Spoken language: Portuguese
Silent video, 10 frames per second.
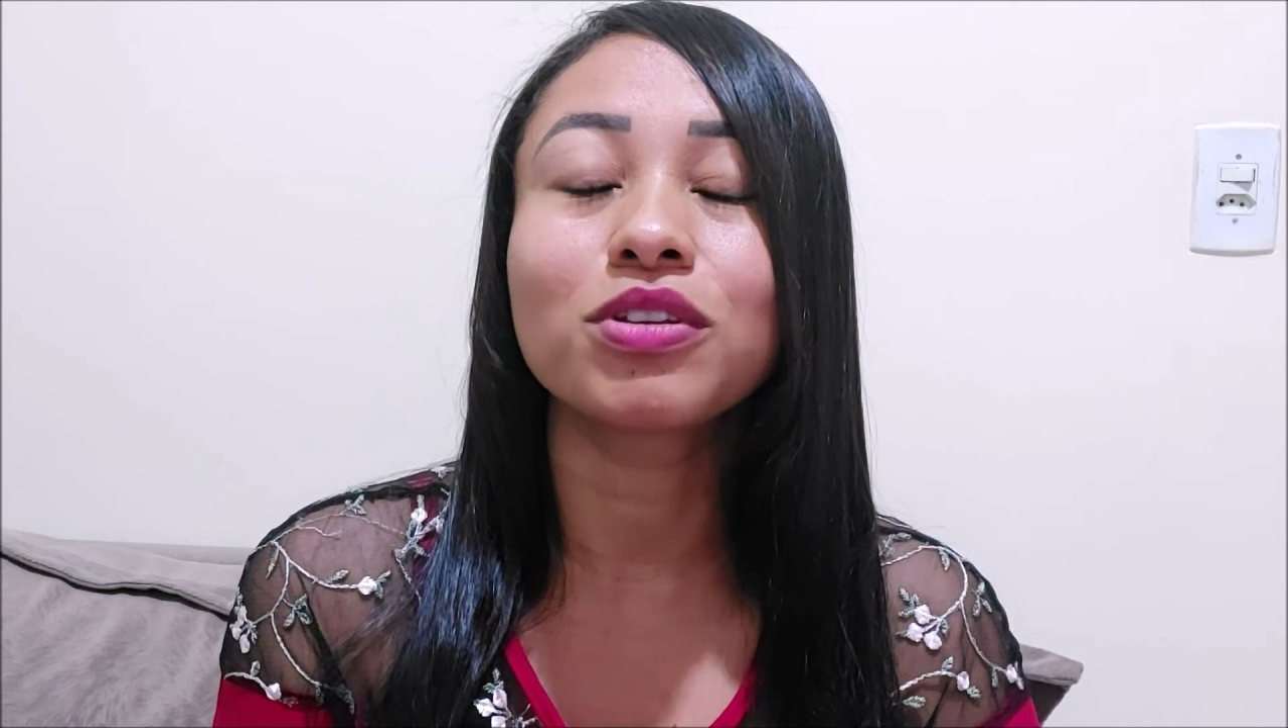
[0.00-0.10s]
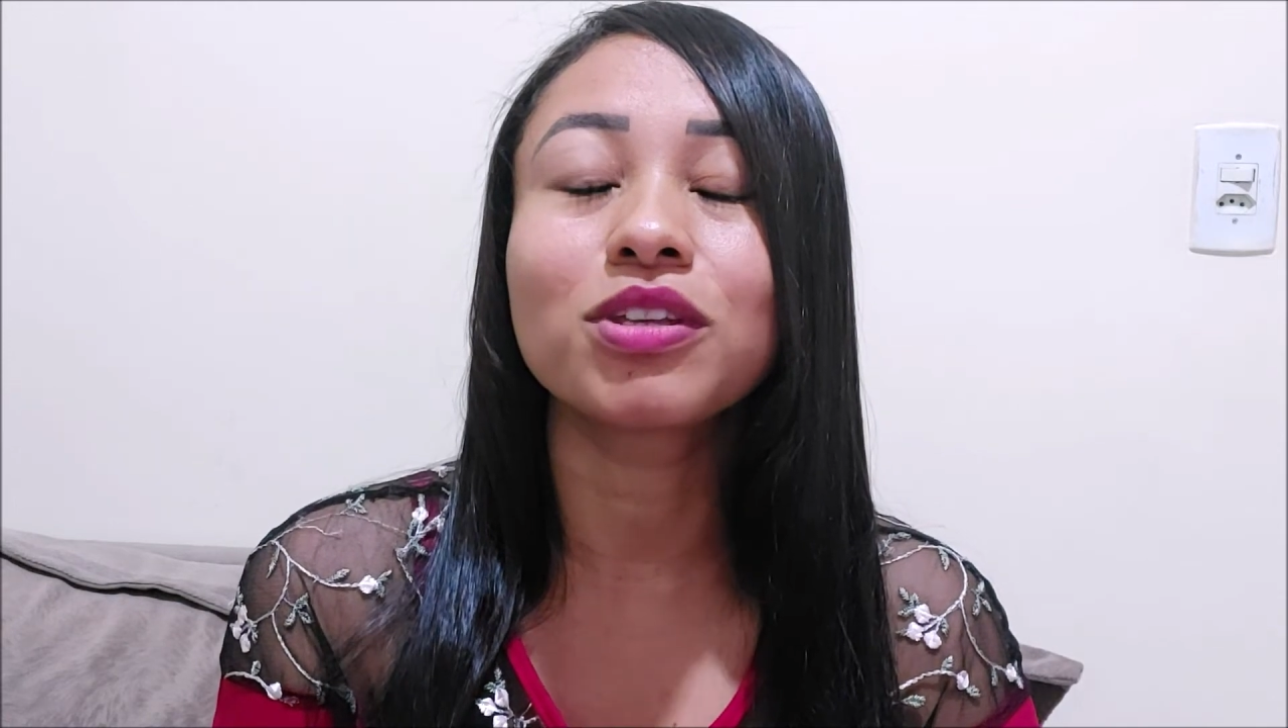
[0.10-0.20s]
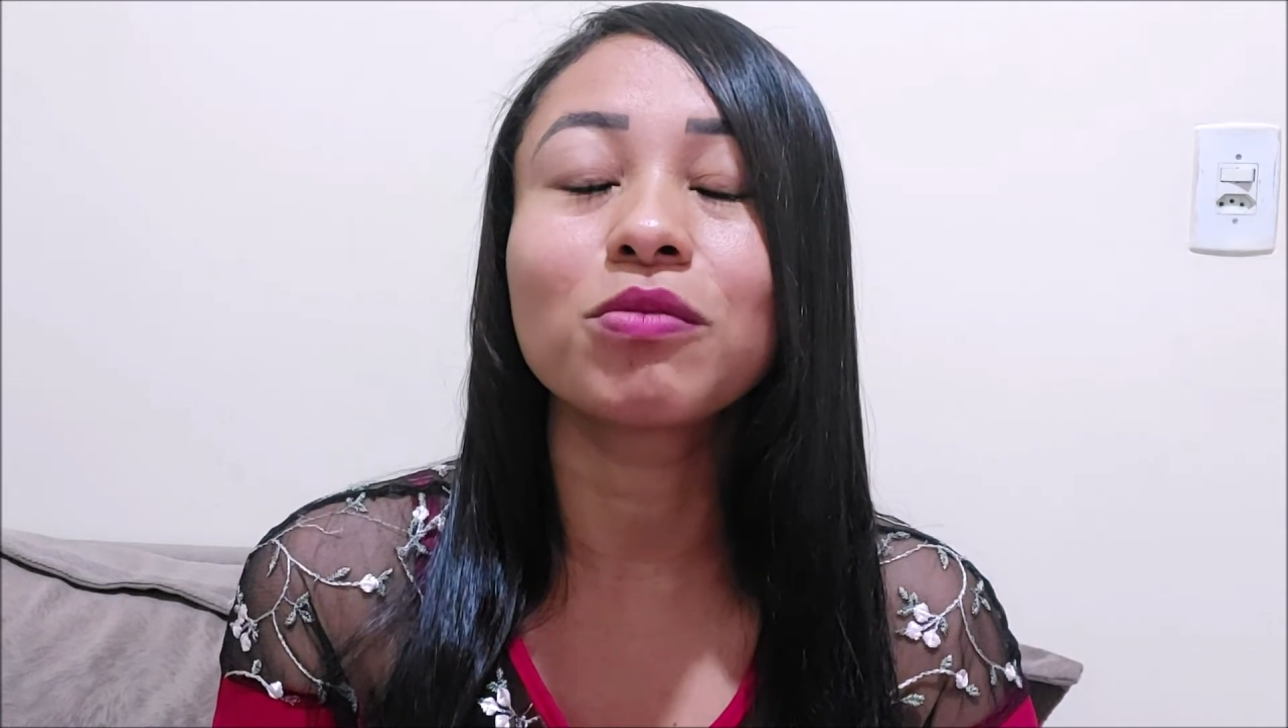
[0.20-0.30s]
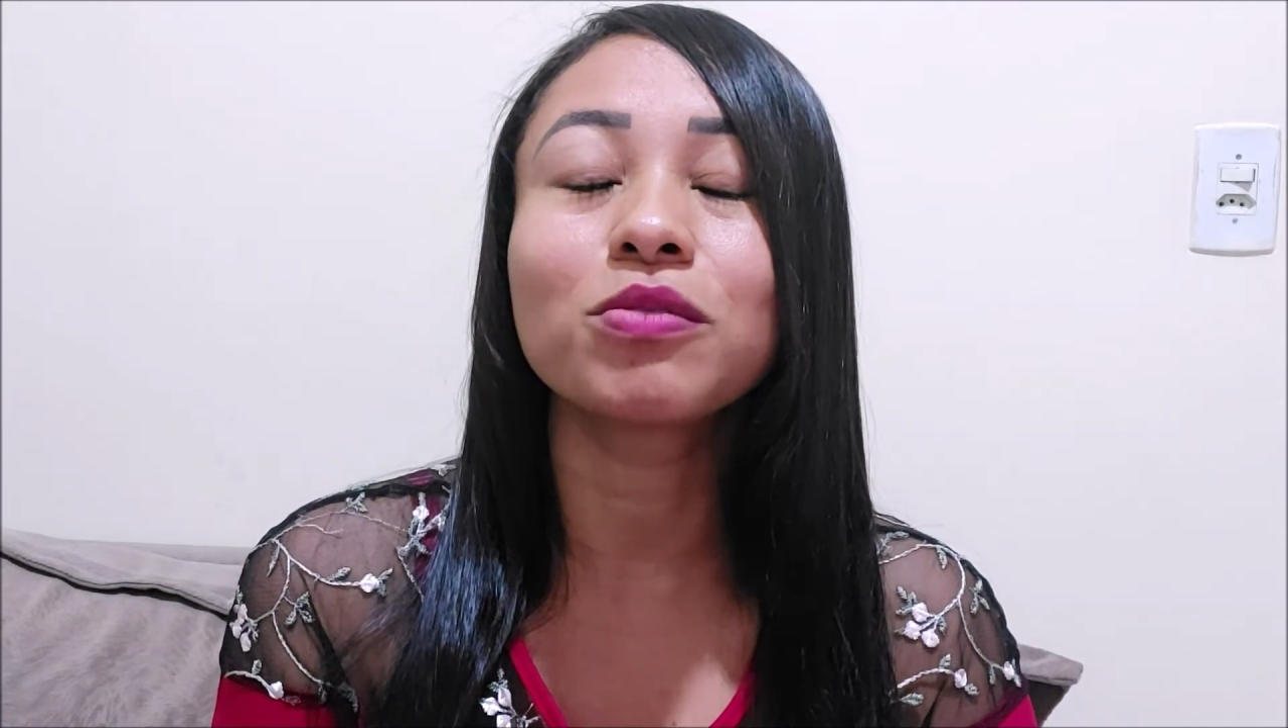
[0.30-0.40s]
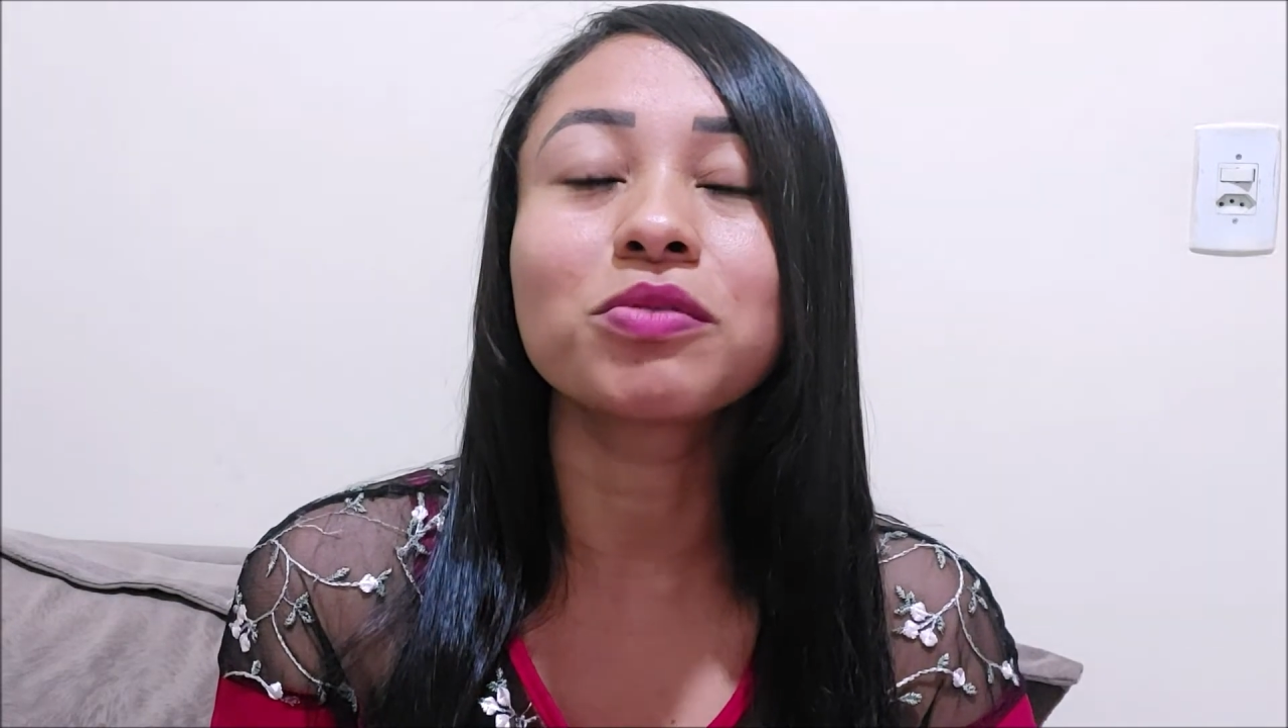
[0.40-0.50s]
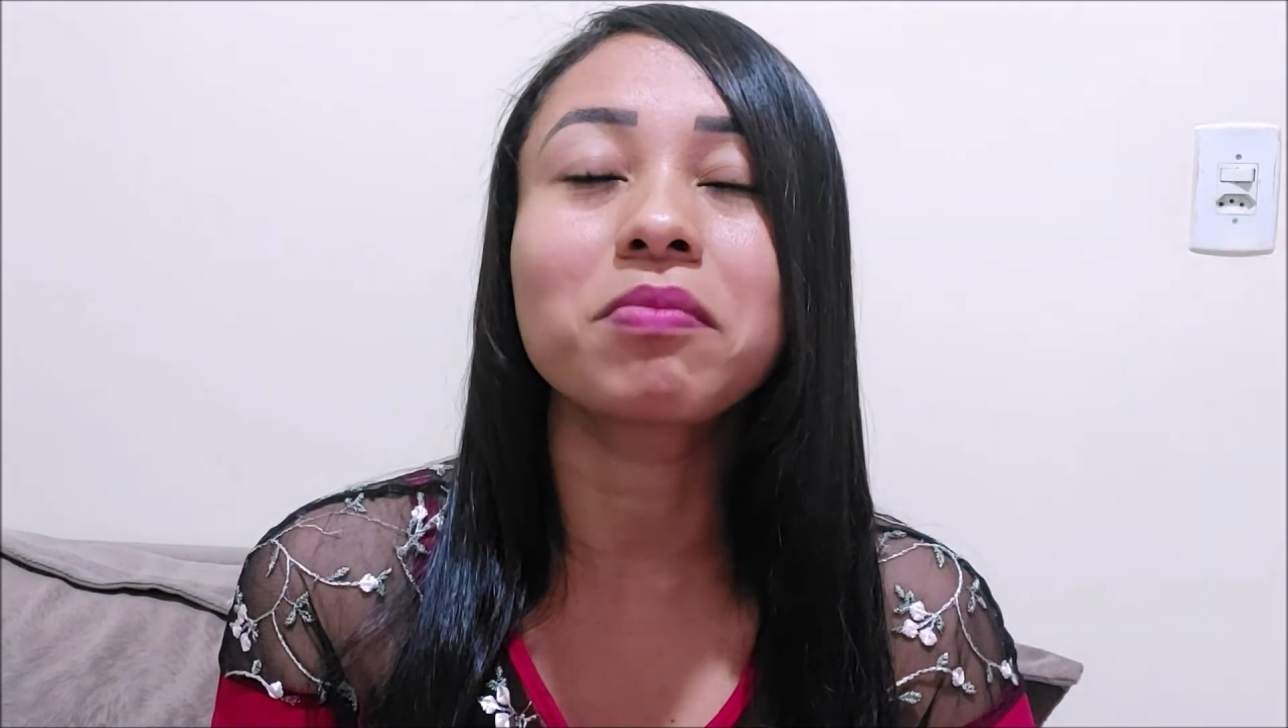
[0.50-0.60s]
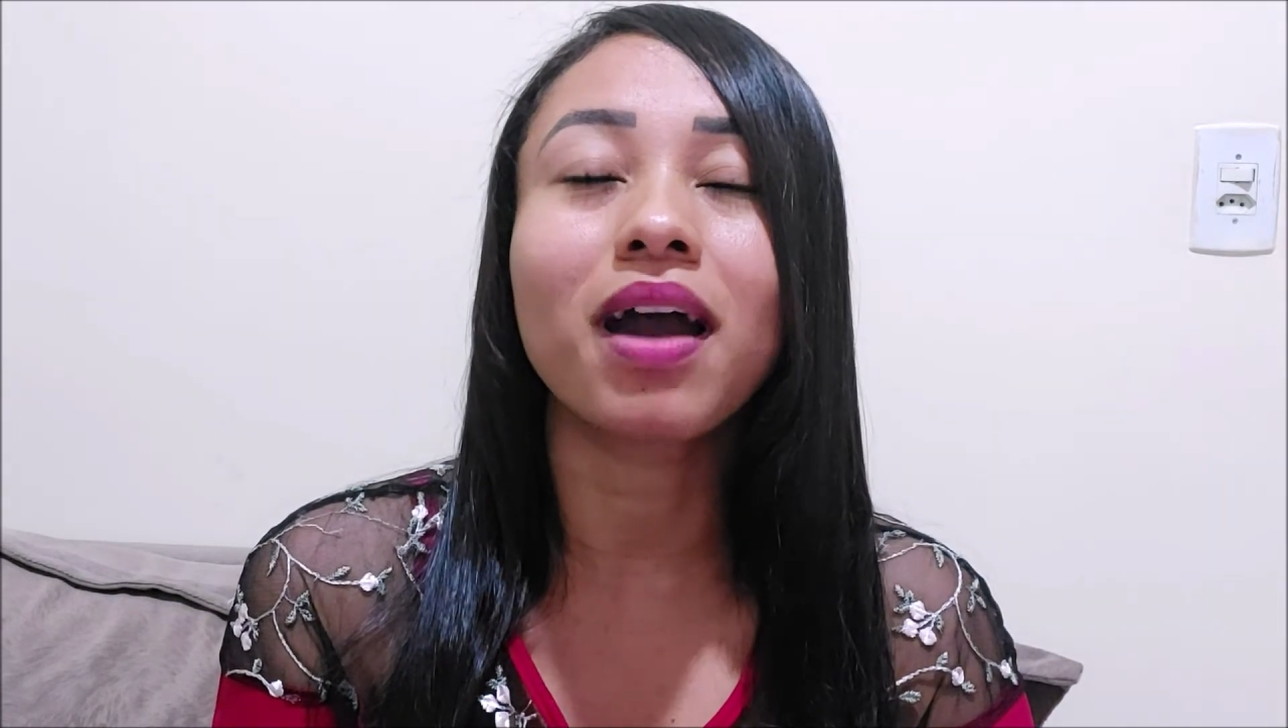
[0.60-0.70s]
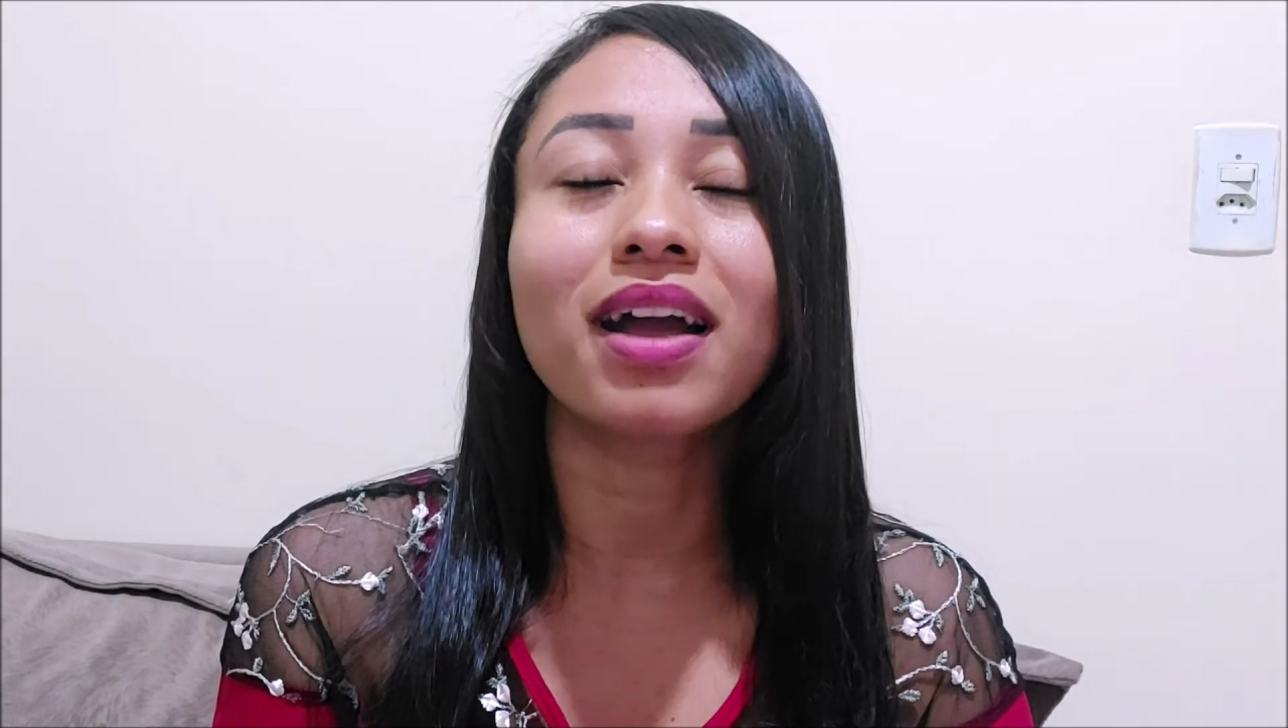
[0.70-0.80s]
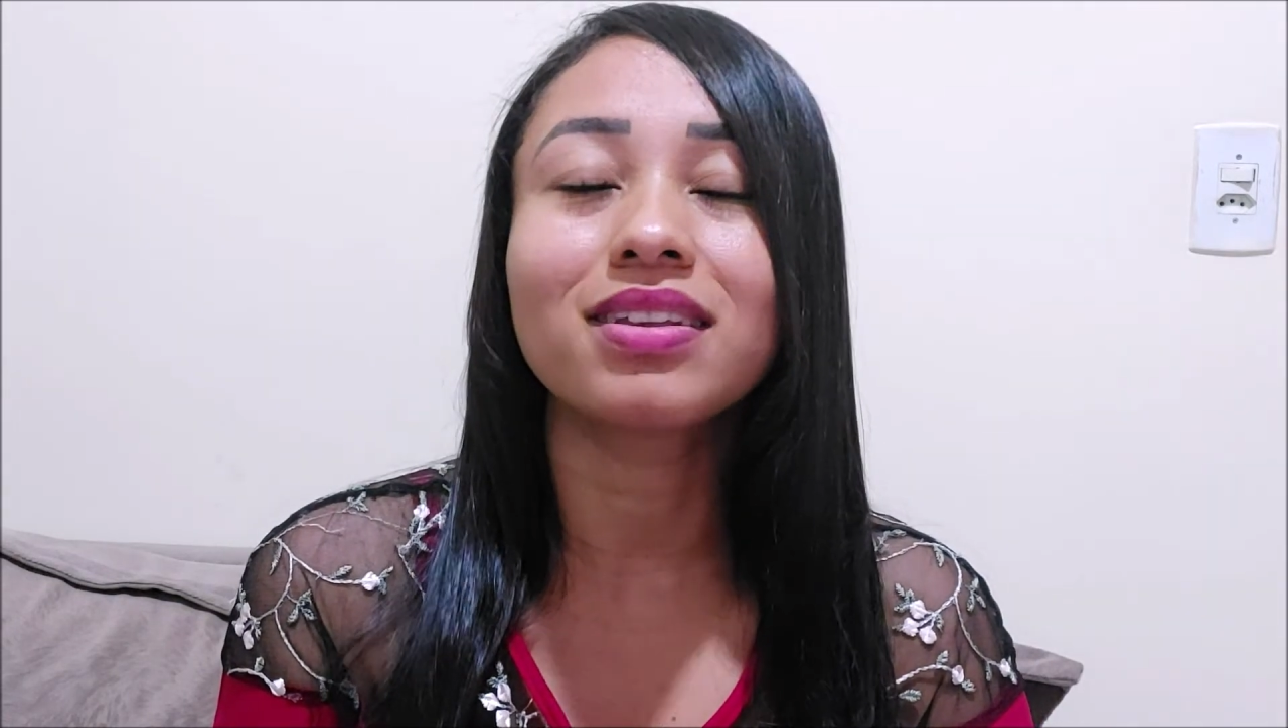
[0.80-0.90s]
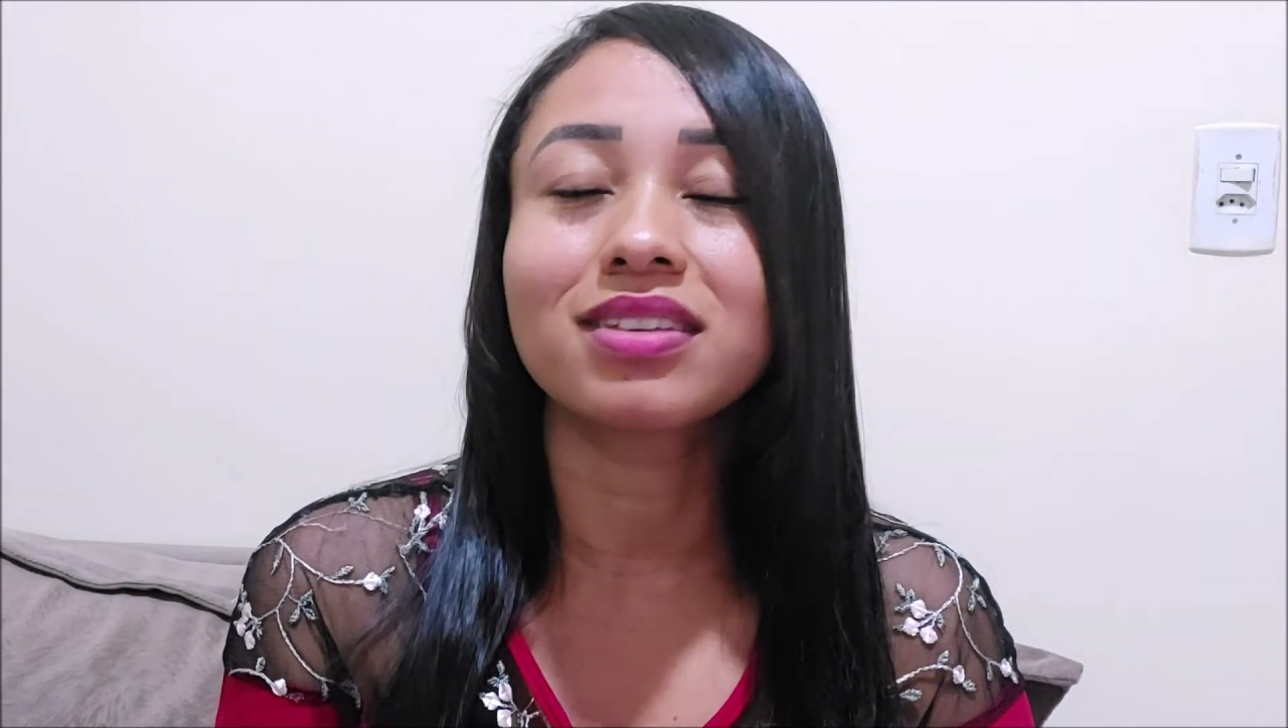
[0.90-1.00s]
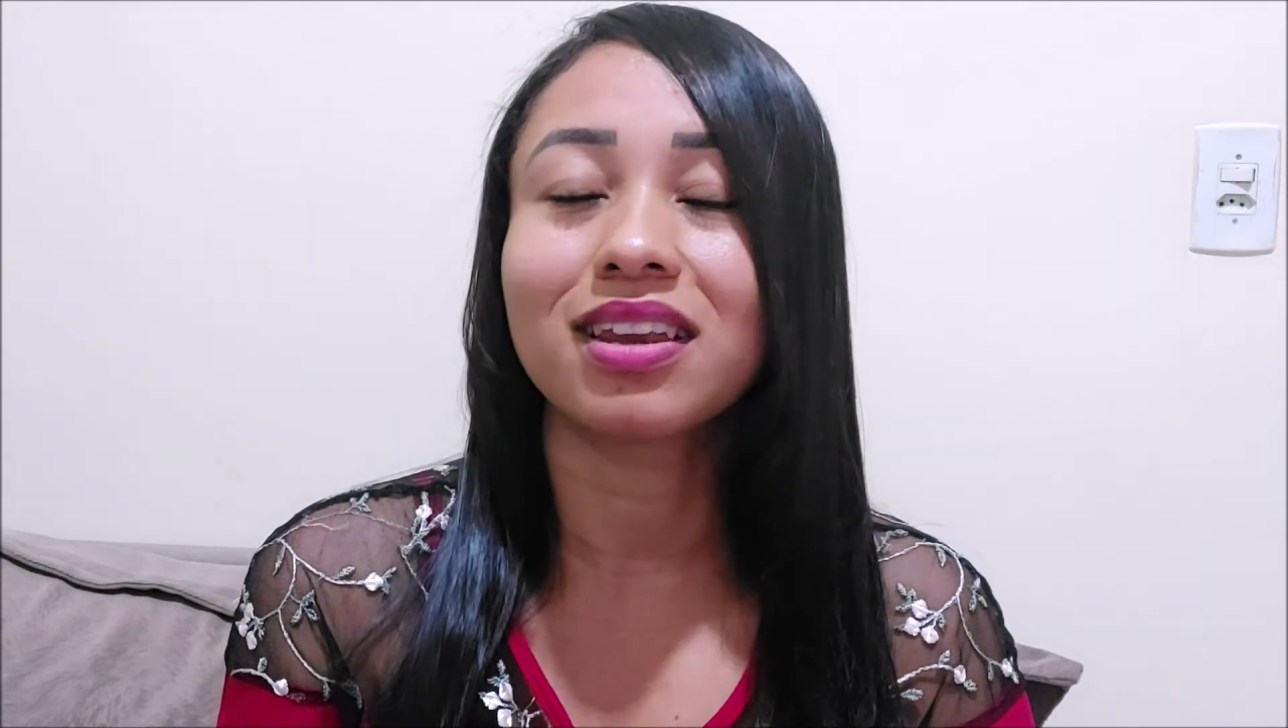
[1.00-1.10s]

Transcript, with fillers: são os mais